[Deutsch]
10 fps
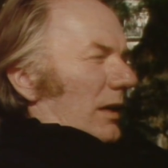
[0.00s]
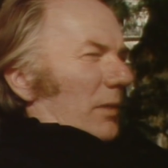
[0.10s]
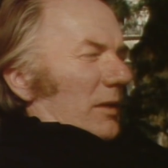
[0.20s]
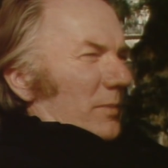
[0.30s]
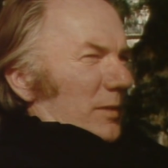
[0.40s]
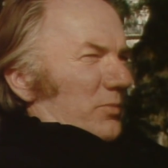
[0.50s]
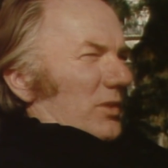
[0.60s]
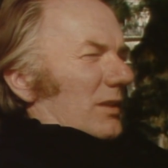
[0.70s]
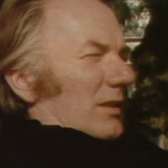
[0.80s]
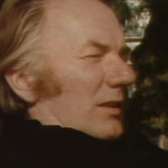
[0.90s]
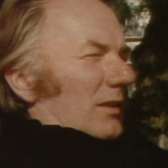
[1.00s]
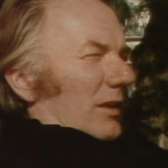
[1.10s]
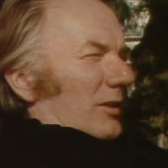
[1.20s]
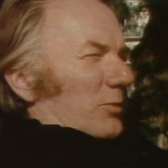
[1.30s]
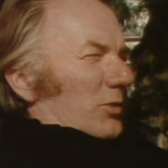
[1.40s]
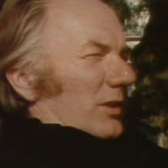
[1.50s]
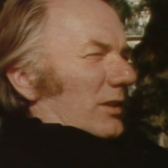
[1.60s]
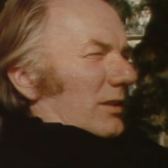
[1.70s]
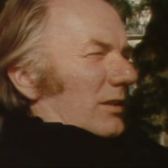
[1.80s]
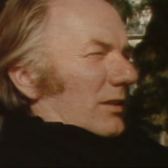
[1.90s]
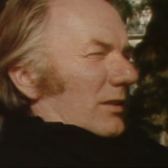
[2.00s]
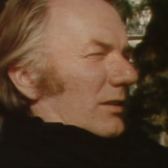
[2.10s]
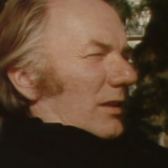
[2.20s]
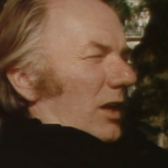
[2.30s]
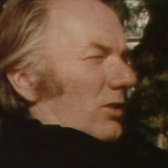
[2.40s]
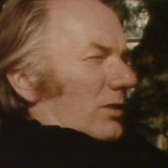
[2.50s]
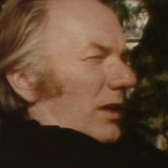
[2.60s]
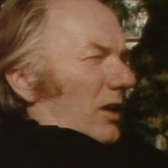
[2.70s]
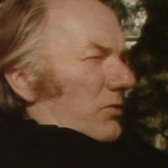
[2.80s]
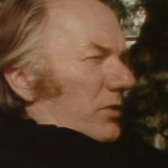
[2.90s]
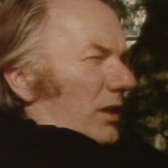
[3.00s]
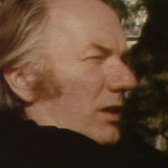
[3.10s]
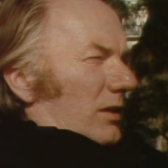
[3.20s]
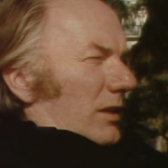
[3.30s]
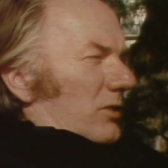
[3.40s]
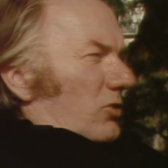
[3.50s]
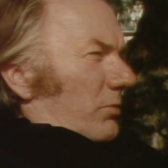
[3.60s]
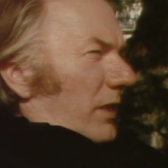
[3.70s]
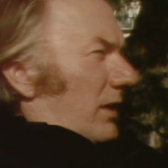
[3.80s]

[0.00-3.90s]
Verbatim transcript: Aber manchmal empfinden die Leute, wo ich laut auflache, nicht? schon